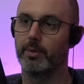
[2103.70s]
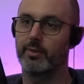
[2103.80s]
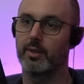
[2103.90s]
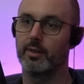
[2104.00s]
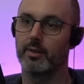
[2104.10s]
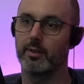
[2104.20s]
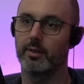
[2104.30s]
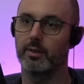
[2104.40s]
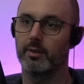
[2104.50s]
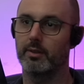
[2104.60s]
ein bisschen
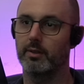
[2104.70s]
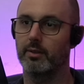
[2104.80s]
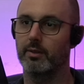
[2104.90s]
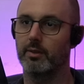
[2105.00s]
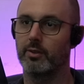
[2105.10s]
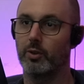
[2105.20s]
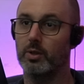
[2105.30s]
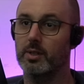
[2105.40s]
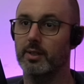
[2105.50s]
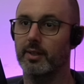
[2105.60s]

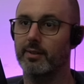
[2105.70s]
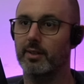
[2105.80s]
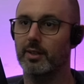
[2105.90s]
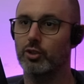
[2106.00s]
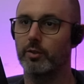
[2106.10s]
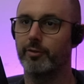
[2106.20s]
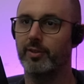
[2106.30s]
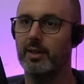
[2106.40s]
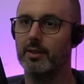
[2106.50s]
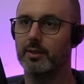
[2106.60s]
Sorgen. Das sind ganz schön
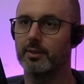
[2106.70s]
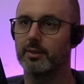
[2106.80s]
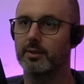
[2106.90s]
viele.